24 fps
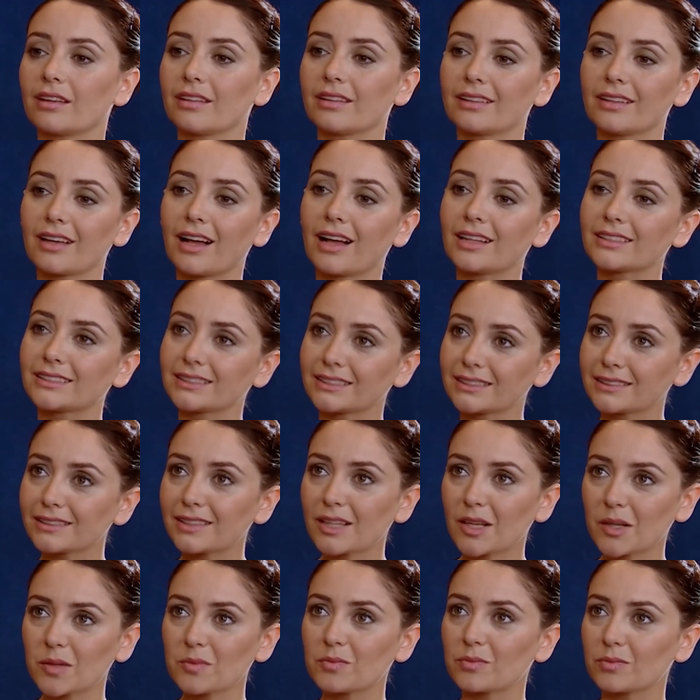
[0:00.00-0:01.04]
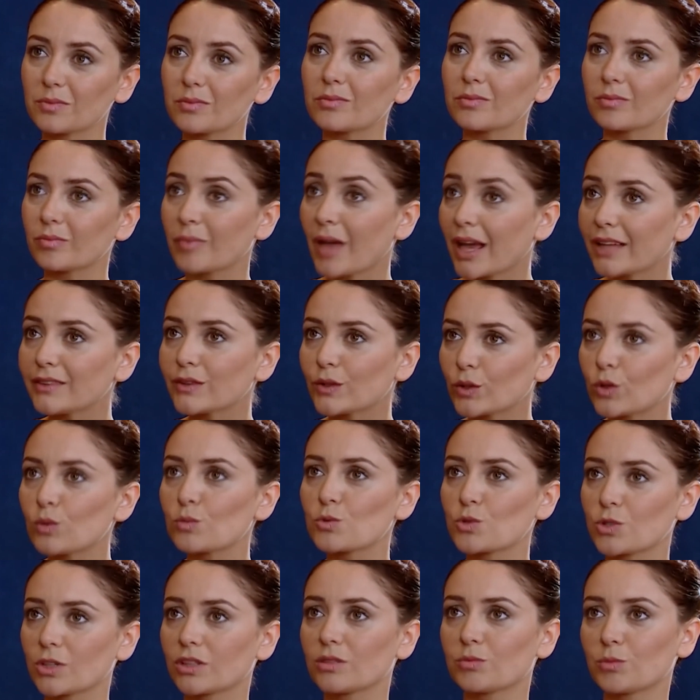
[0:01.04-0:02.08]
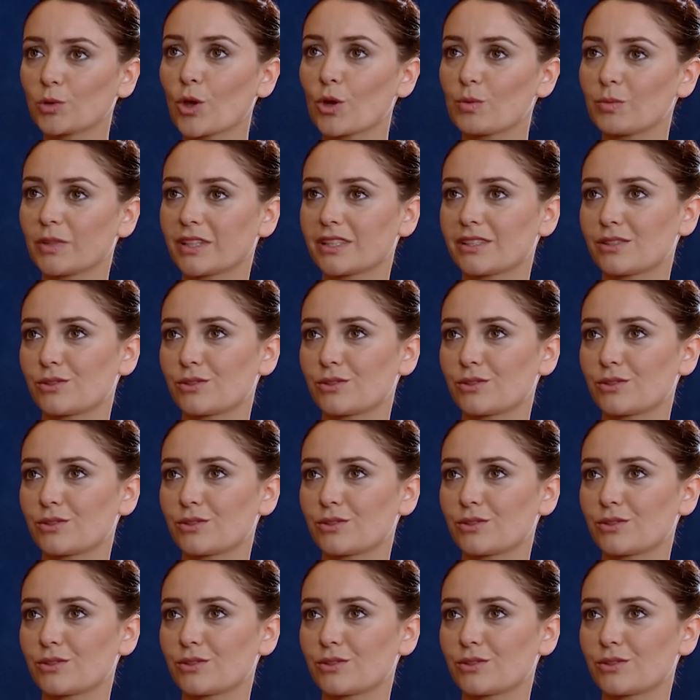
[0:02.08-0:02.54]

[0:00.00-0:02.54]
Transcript: Ee, aslında ben de Gümüş Hanım'ı görmek